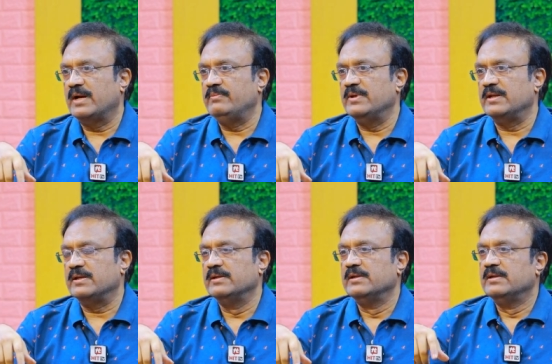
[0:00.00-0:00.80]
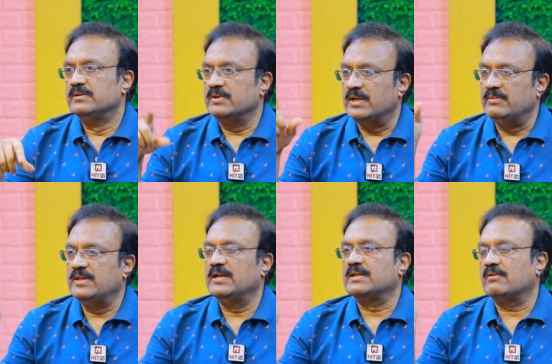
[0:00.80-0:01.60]
ఐపీఎల్కి సో
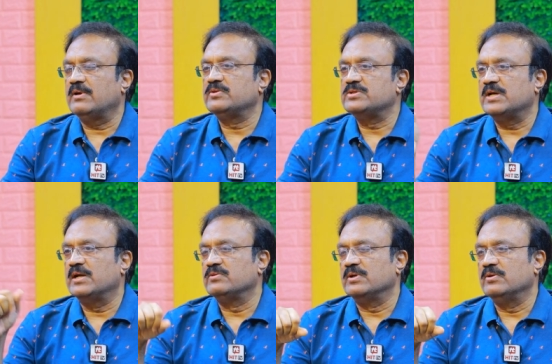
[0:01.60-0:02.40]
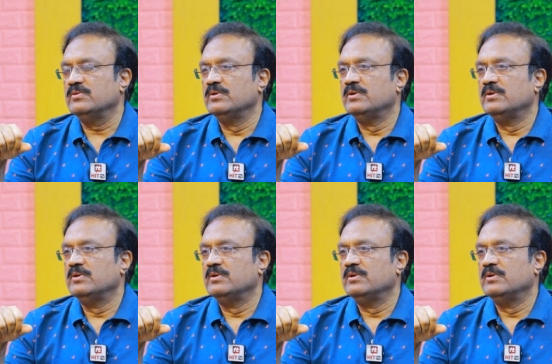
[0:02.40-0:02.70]
ఎనిమిదేళ్ళ తర్వాత వచ్చి ఆడుతున్నాడు